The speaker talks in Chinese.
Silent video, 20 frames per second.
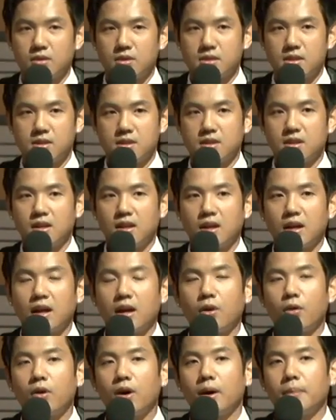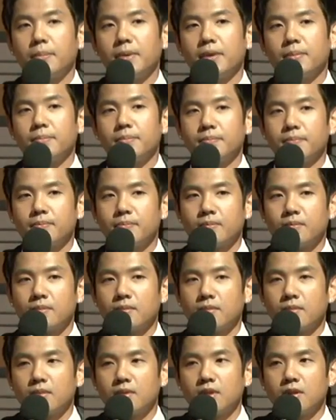思念和画面，
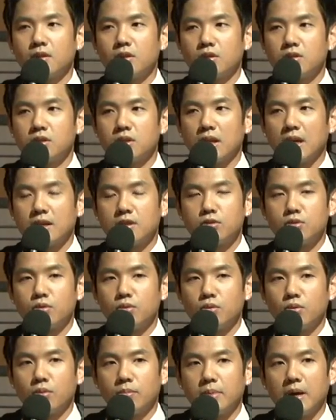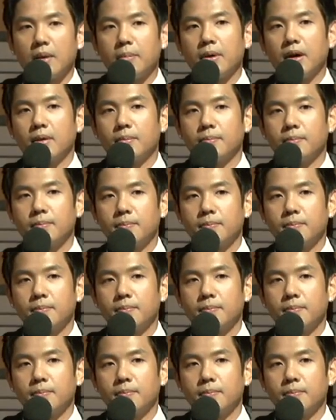那都是来自于我爸爸。